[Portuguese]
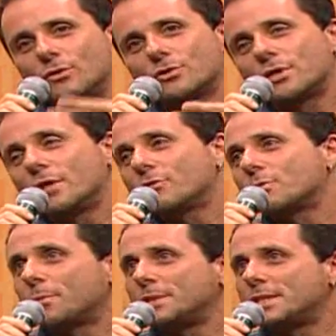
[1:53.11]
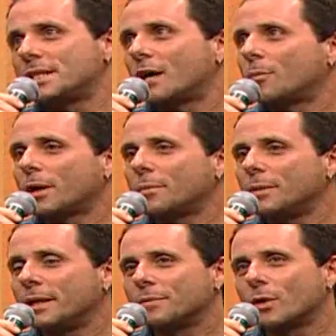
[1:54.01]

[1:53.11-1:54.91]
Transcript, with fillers: que os livros propiciavam para mim.